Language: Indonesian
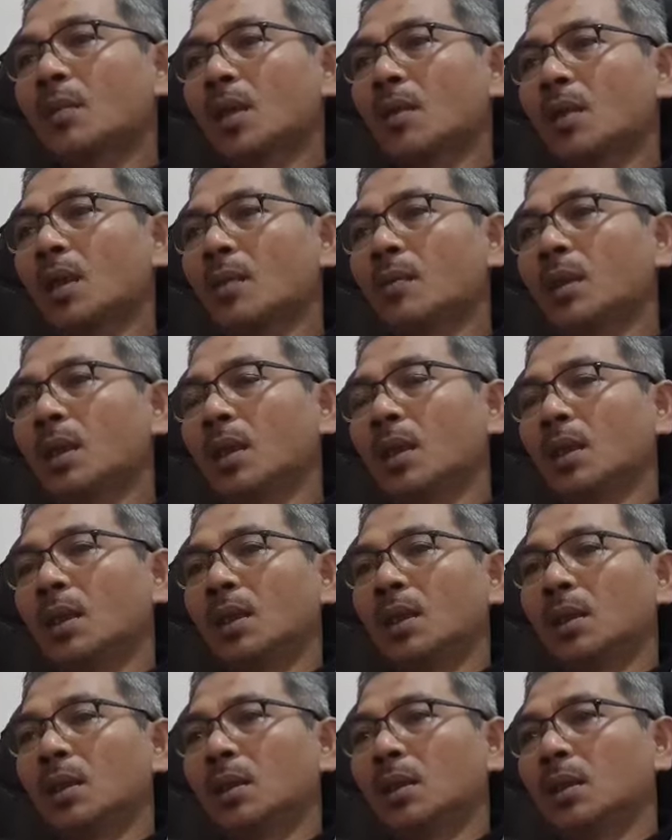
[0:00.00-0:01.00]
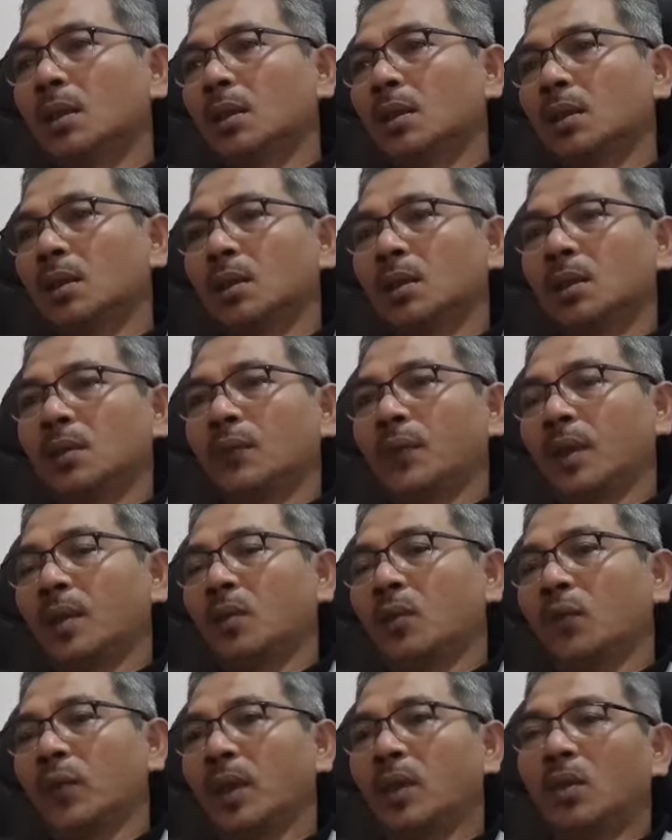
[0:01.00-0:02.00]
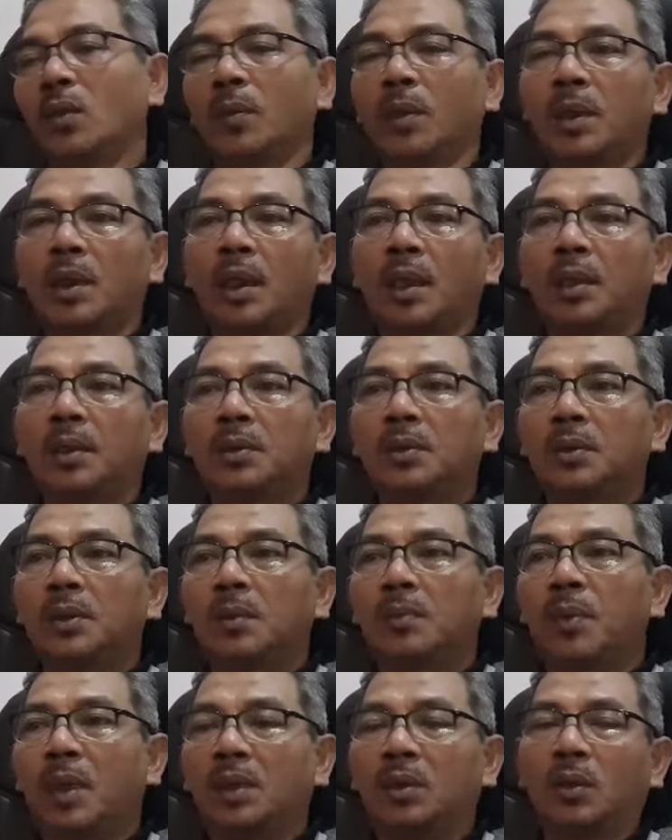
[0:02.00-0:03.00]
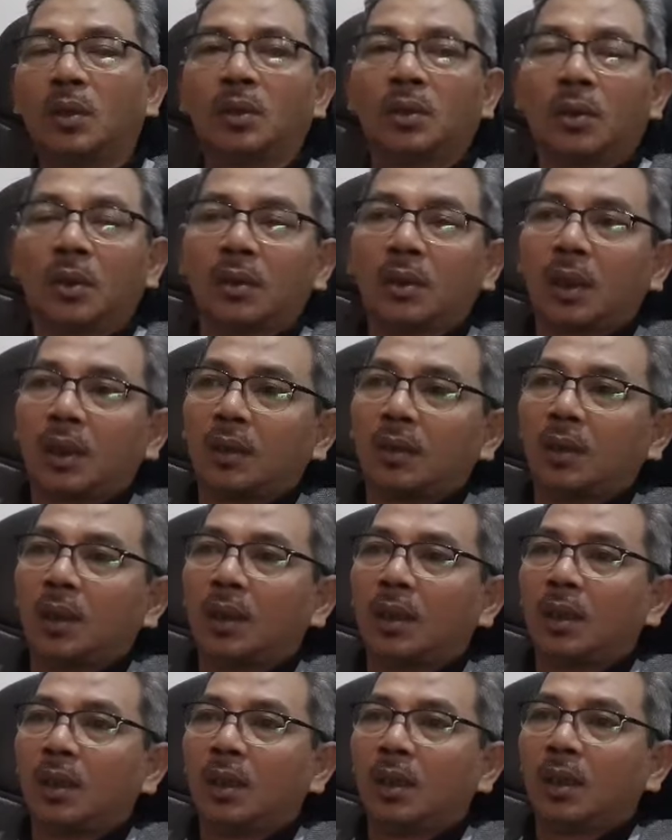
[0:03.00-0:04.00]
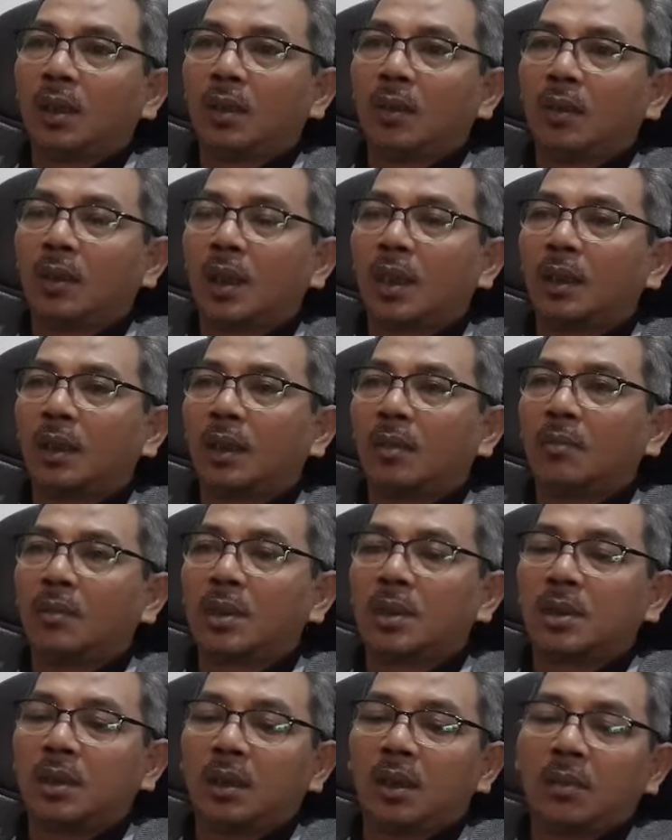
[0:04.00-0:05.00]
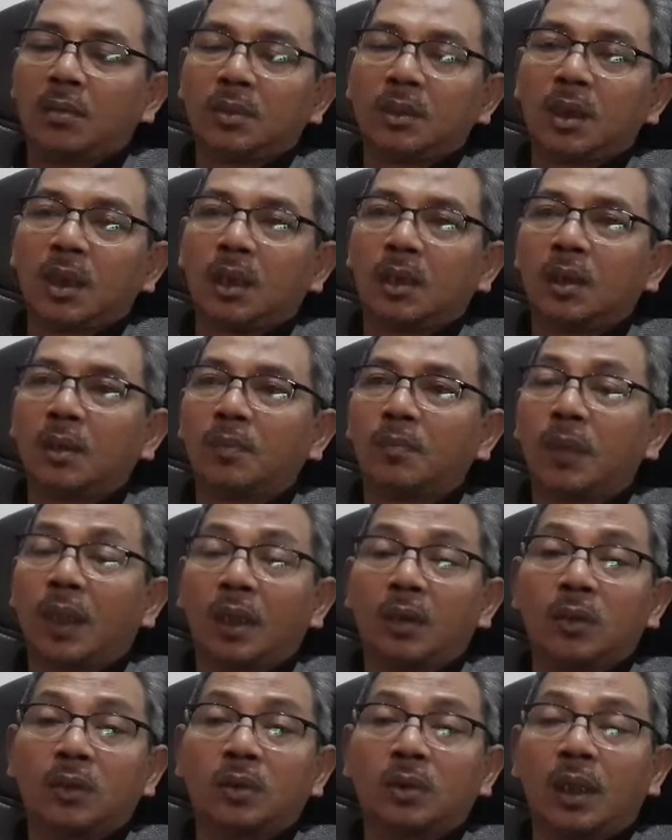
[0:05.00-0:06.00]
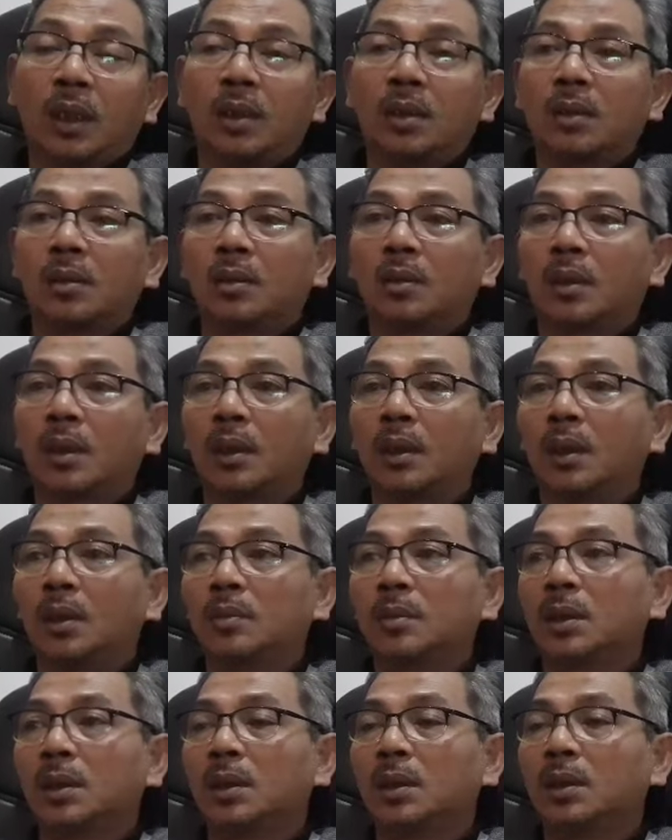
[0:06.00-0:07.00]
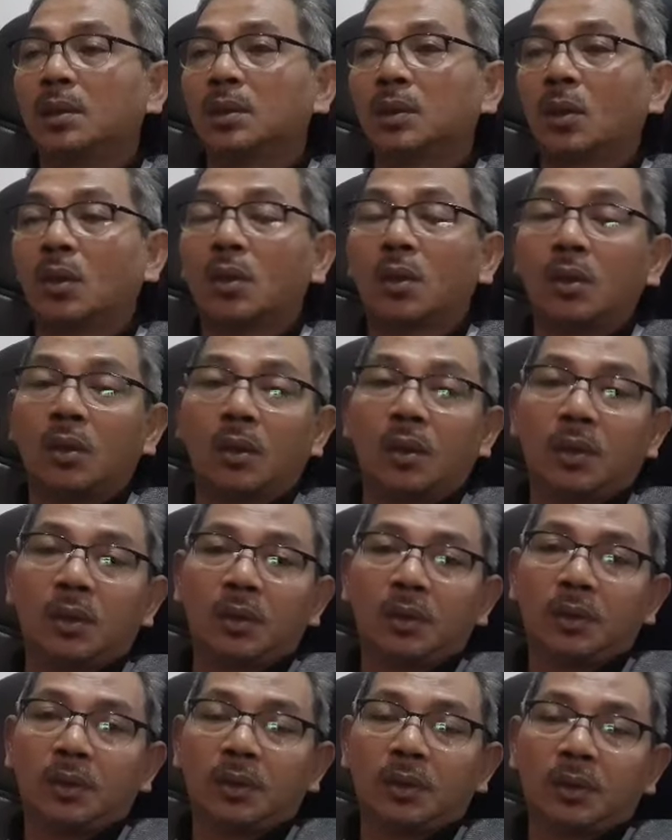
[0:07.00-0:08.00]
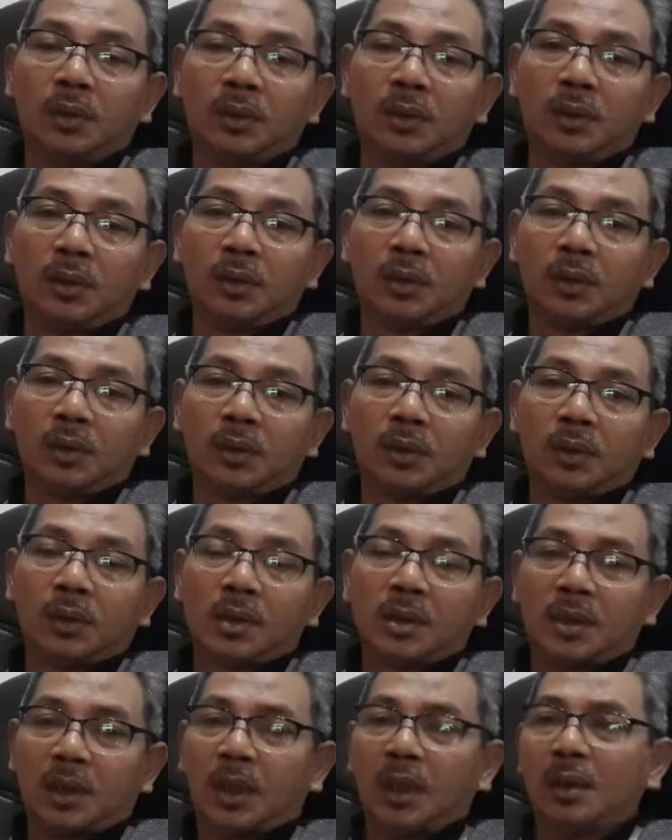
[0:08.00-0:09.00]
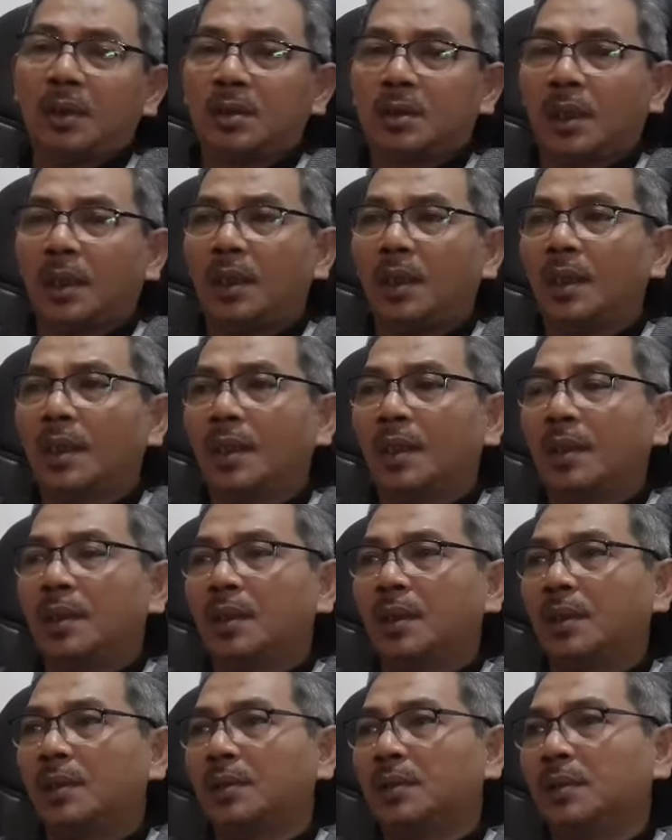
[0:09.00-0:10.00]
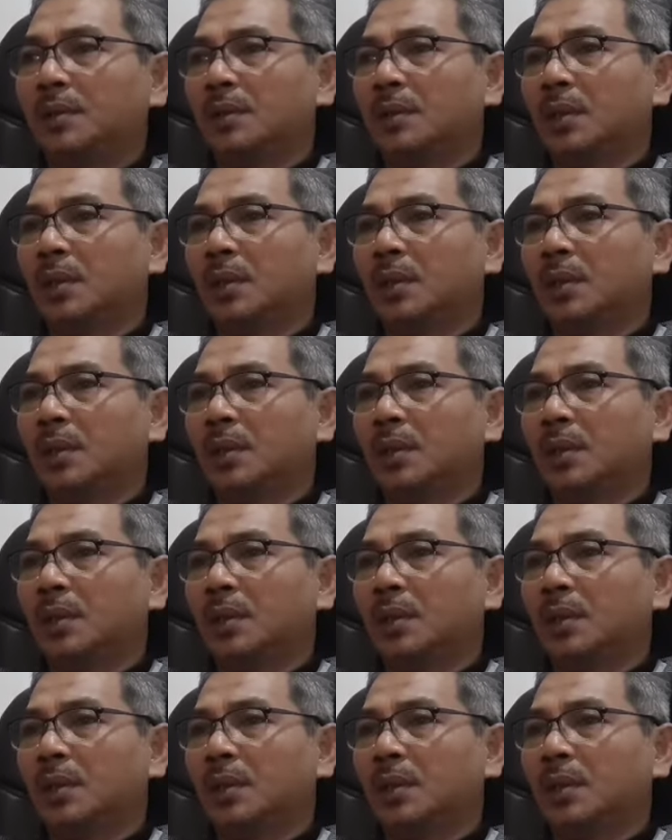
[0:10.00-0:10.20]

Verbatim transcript: bahwa uh, fenomena itu dipertontonkan oleh orang yang mestinya menjadi panutan, orang yang menjadi tokoh. Sangat disayangkan dan